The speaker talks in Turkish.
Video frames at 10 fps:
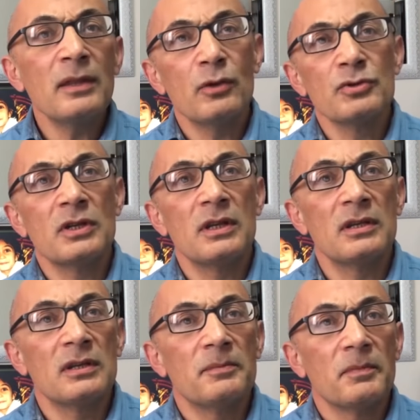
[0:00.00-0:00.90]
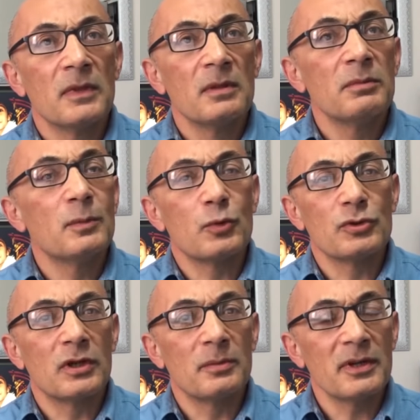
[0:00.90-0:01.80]
Ben de önceleri bir
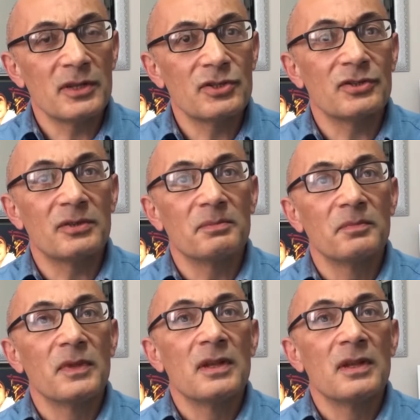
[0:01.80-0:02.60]
bocalama geçirdim.